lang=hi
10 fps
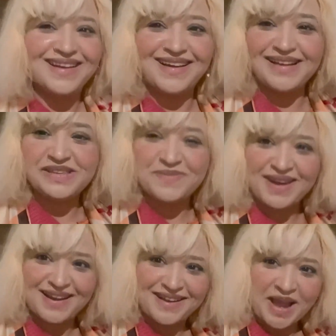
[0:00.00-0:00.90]
गाइज
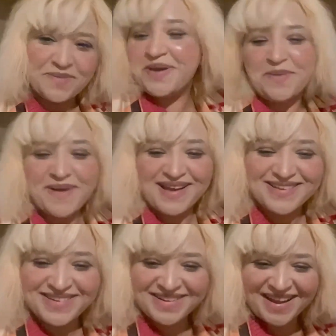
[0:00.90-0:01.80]
मेरा कैमरा
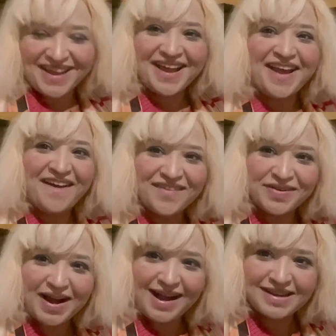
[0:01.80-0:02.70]
मैन जो है
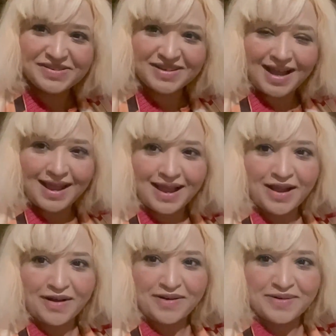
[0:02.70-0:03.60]
वो आ चुका है
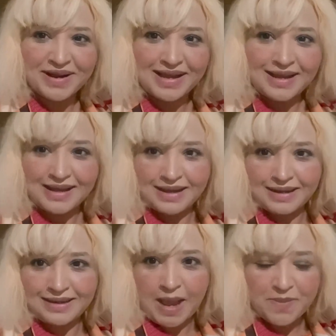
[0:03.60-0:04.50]
और
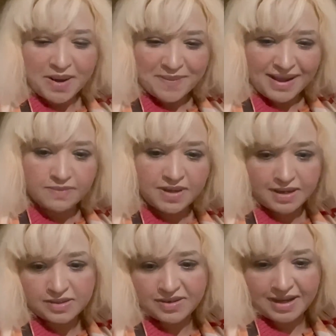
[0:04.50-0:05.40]
कैमरा मैन
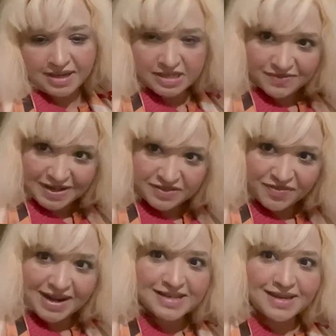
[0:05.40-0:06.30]
मेरा जो है इस वक्त
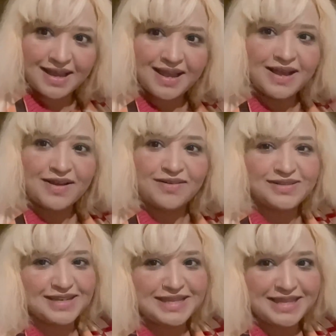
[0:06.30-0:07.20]
फ्रेश है
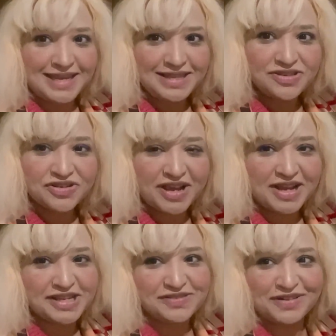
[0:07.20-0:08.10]
उसकी नींद जो है
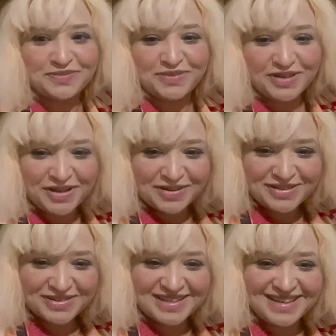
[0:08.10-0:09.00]
इस वक्त पूरी हो
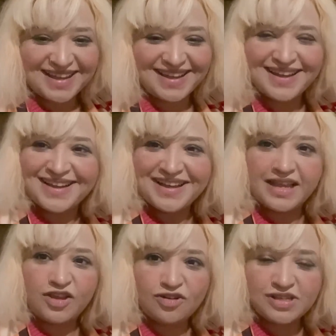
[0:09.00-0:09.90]
चुकी है
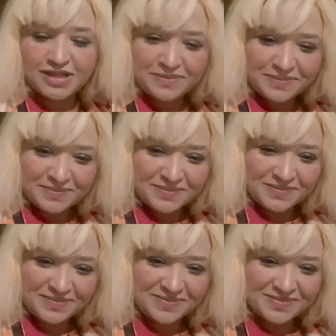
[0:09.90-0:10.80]
क्यों जी
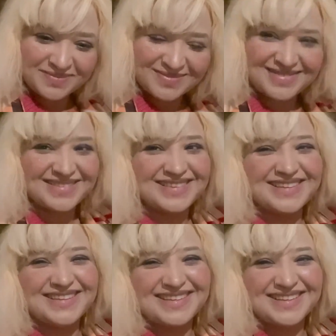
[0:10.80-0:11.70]
जी
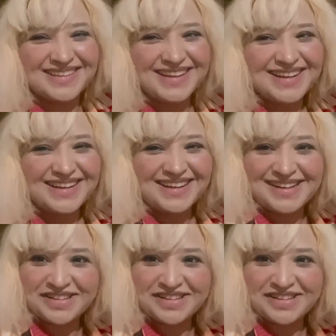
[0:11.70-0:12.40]
गैस